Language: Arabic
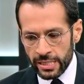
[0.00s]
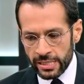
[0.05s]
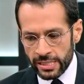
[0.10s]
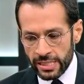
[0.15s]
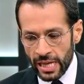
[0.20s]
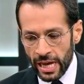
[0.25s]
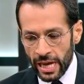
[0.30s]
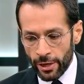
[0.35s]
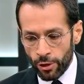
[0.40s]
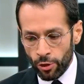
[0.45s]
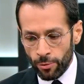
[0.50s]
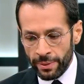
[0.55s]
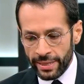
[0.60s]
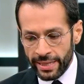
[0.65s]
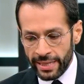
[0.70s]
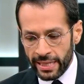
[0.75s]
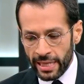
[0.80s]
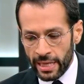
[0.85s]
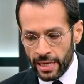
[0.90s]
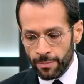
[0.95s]
صاروا مثل
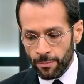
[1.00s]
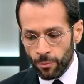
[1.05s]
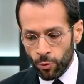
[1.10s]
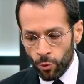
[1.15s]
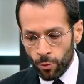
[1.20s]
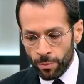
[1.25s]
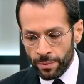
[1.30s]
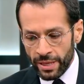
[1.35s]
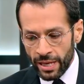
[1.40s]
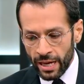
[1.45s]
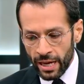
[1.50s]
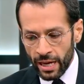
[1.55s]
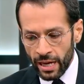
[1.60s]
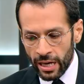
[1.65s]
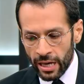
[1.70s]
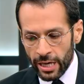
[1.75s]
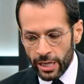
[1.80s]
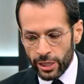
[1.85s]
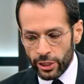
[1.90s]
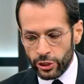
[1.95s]
الموميا
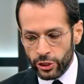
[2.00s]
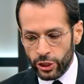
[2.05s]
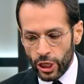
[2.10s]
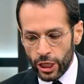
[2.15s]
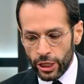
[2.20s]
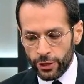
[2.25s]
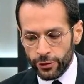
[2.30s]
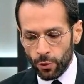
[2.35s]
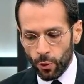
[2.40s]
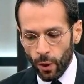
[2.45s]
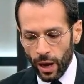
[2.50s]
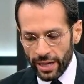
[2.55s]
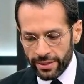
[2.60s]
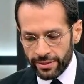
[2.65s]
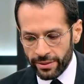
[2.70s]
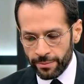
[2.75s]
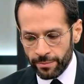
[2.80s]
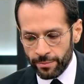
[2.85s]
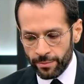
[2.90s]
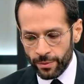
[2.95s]
جلد
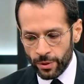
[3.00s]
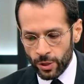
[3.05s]
وعظم